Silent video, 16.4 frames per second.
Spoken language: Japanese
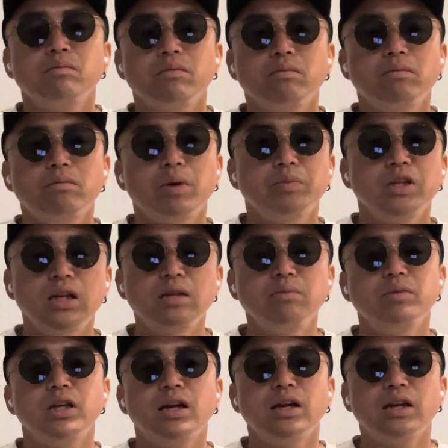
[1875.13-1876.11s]
まあ、みんなに
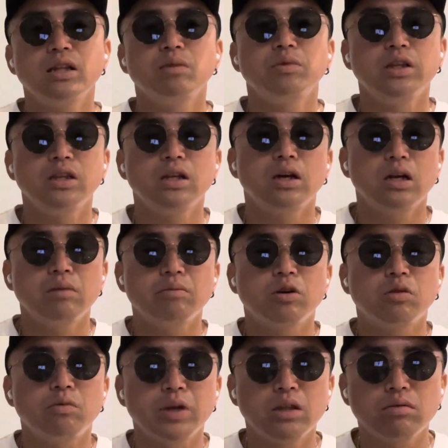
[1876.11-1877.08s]
見られてもいいんであれば
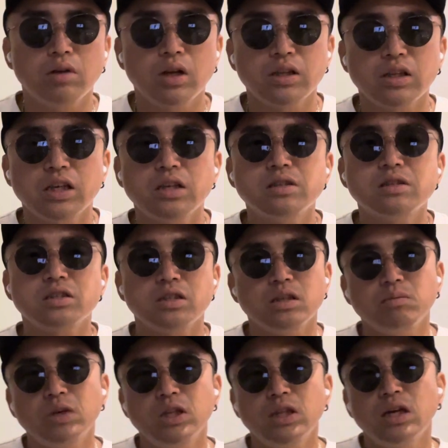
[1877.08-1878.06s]
コメント欄でいいし
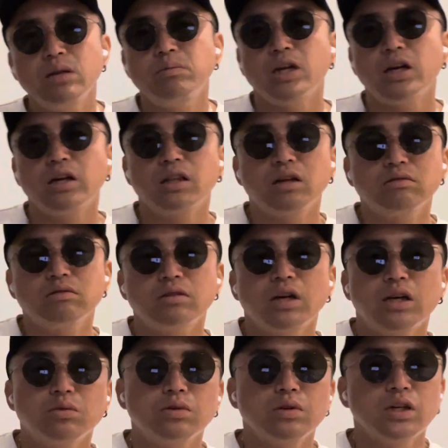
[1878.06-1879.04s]
みんなに見られたくな
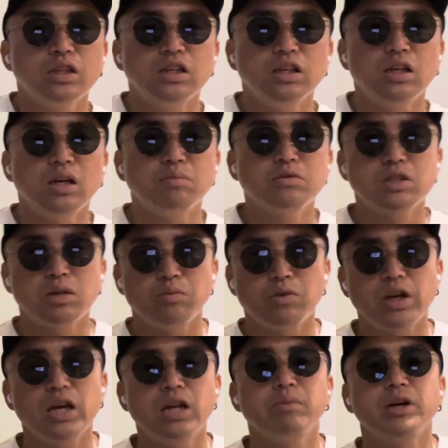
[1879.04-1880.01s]
いことは DM しても
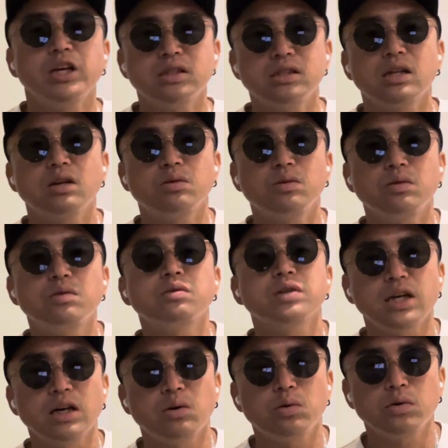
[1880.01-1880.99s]
らえればインスタの方
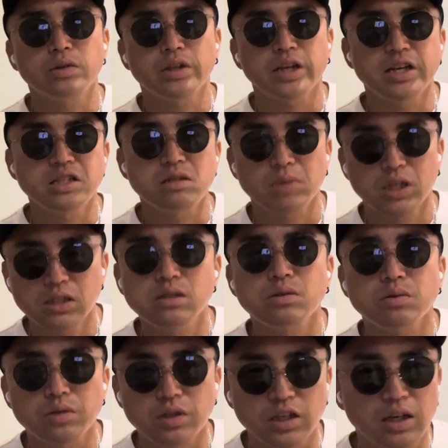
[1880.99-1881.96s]
でお答えします
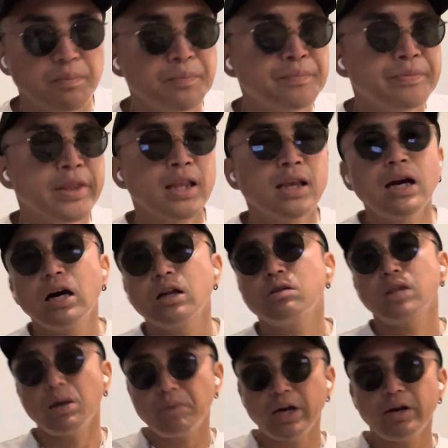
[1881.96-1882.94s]
のであの
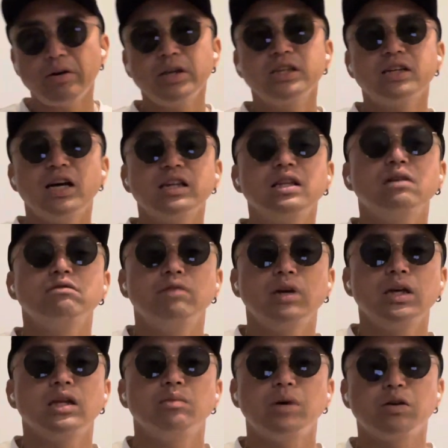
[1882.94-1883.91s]
名前は控えた上
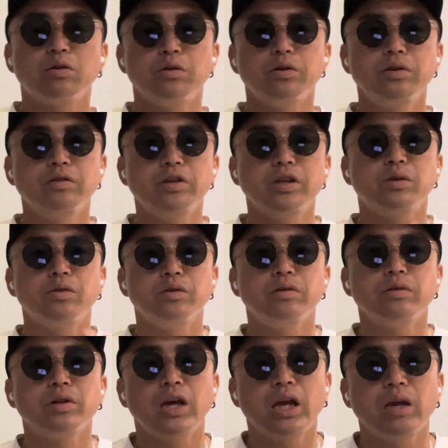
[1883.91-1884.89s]
で、まあ、こういうふうにこうい
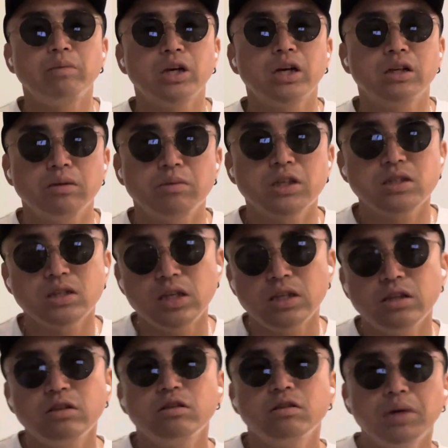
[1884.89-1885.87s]
うお悩みが来ましたっ
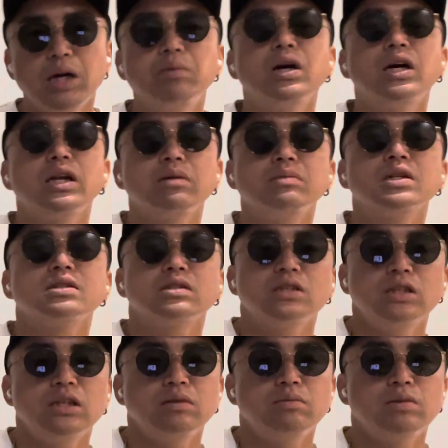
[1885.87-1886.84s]
ていう場合もあります
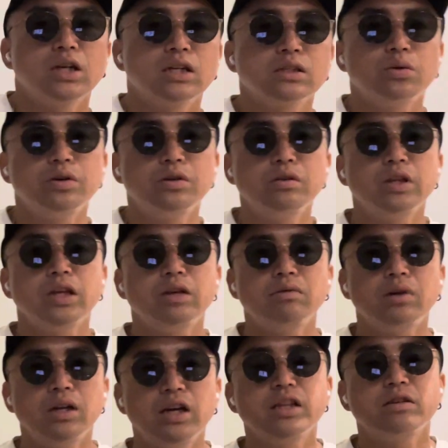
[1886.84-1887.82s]
しなんかそういうので言
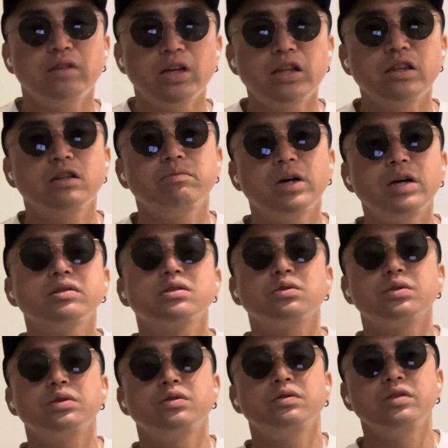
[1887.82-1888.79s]
わないでくれっていう場合はそ
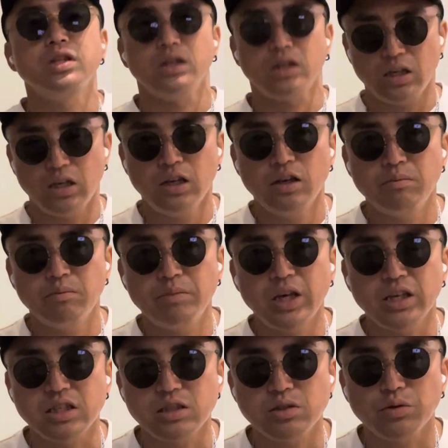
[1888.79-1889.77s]
ういうふうに明
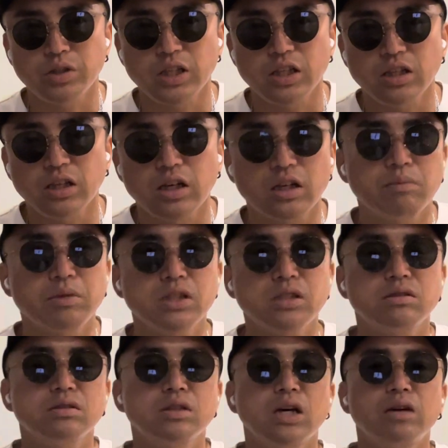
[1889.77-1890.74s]
記しておいていただけま
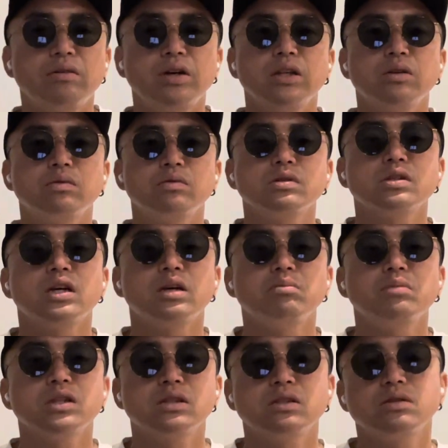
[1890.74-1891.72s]
すと幸いでござい
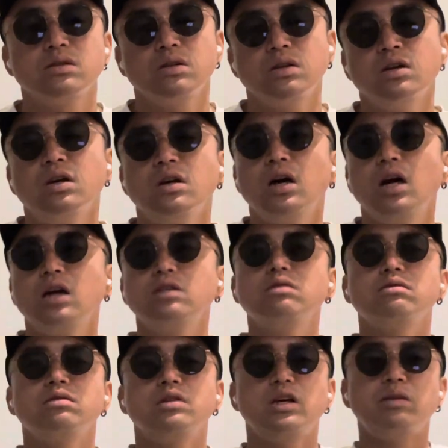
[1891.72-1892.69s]
ますあ
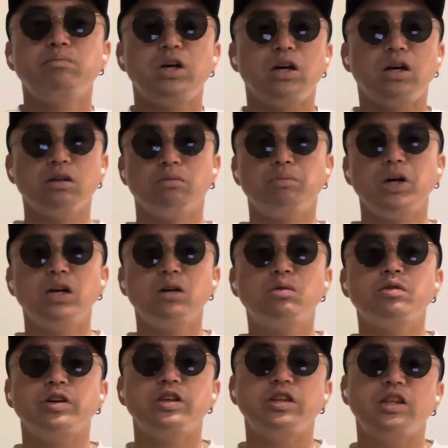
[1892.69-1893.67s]
とね、まあ、あの
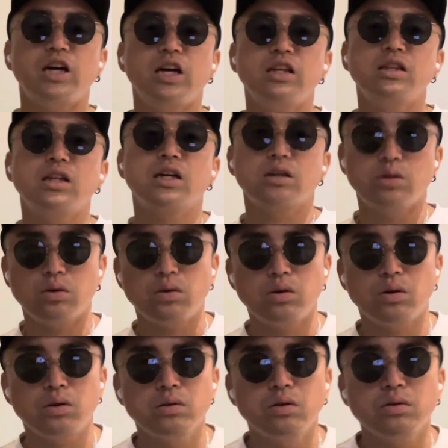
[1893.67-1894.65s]
バンコク行きたいんだけ
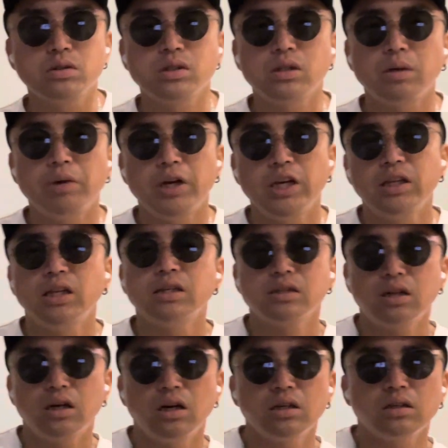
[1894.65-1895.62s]
どどうすればいいで
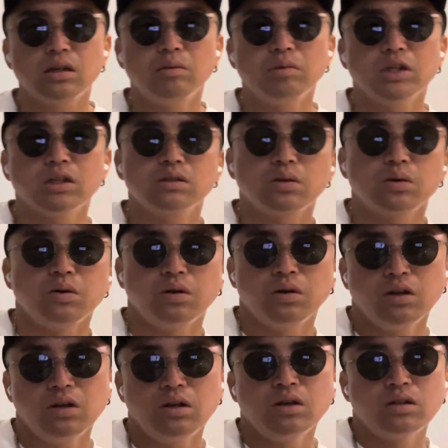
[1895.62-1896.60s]
すかとか、またその
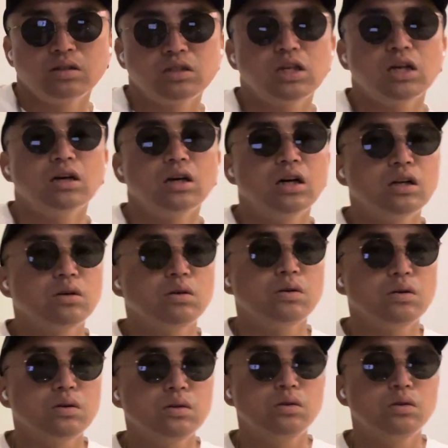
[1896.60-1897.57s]
じゃああの
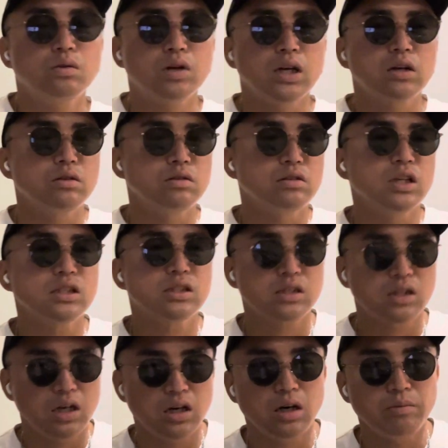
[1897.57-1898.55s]
どこから来るんです
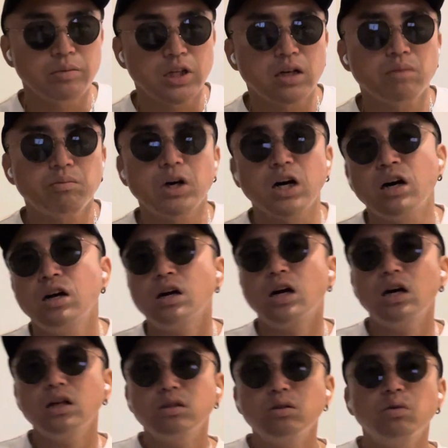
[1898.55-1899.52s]
かみたいな、まあ、
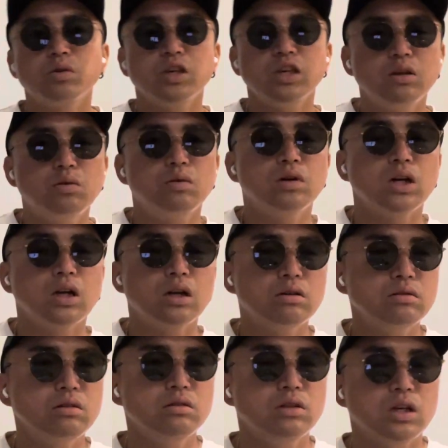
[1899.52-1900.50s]
関東近郊から来
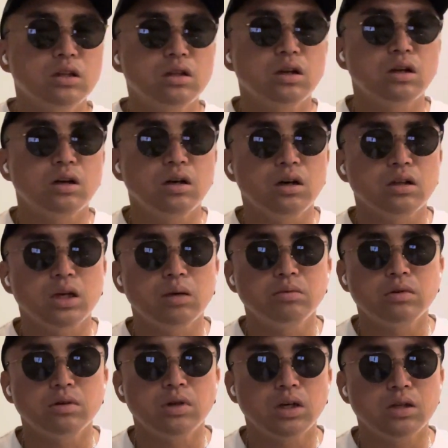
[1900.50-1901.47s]
るんだったら多
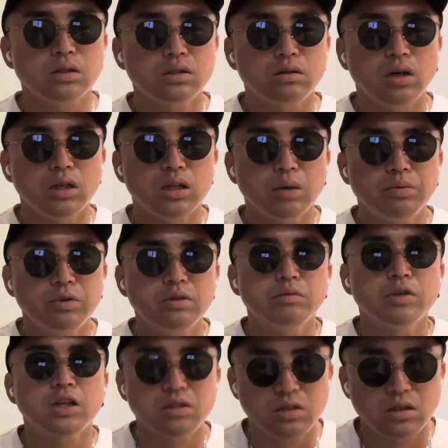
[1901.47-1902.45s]
分あのスワンナプーム
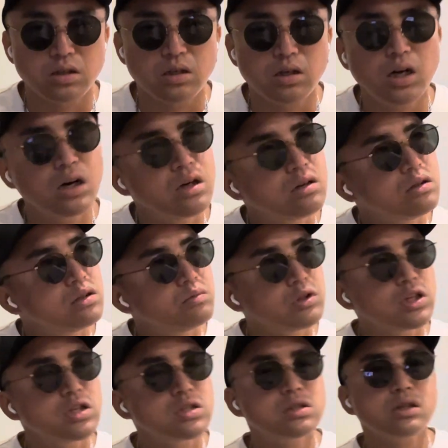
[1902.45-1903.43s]
だし関空も
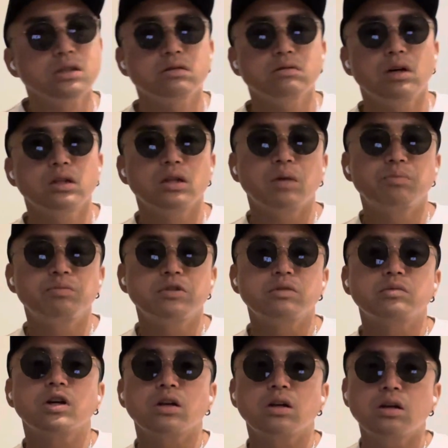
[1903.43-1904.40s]
確か
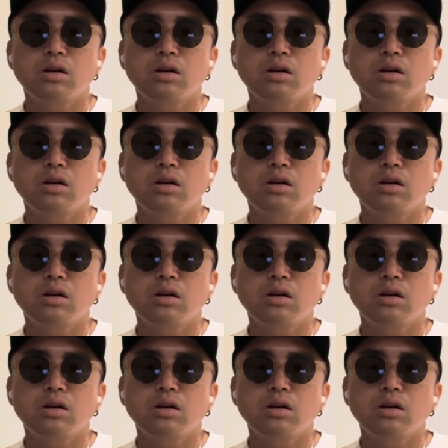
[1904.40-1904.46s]
スワンナプームかな